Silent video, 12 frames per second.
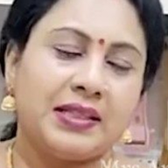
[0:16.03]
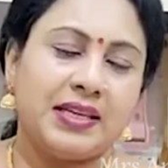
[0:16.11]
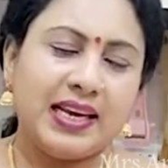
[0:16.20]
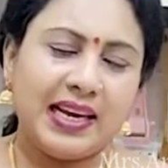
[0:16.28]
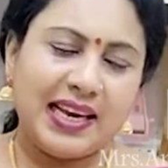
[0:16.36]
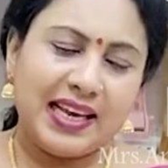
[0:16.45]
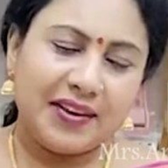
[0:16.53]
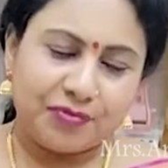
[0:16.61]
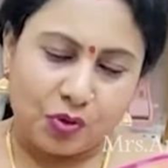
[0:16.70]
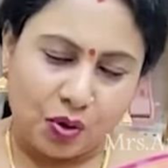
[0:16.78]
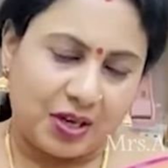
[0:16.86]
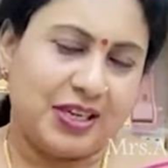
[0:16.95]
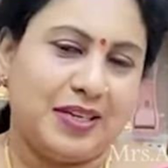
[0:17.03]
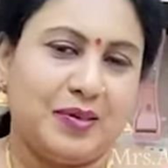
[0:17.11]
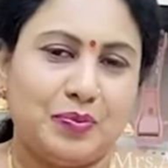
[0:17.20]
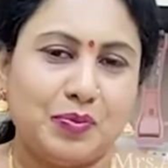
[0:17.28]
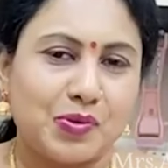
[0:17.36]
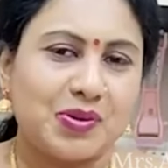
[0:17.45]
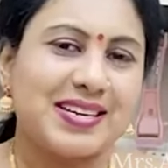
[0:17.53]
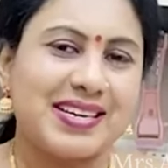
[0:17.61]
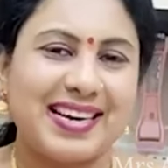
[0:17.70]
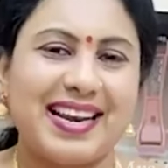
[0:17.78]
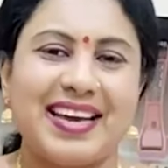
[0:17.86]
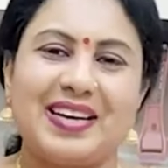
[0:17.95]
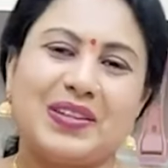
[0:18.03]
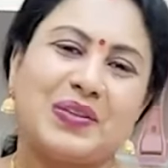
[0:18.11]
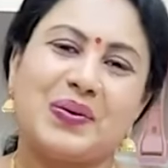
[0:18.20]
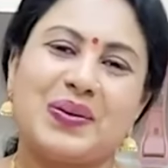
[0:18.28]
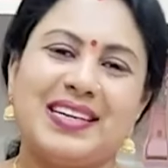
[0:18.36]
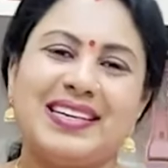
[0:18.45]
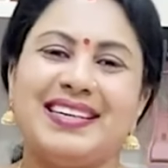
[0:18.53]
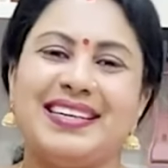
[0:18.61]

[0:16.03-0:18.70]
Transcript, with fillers: த்ரீ லீஃப் தொக்கு மூன்று இலைகள் தொக்கு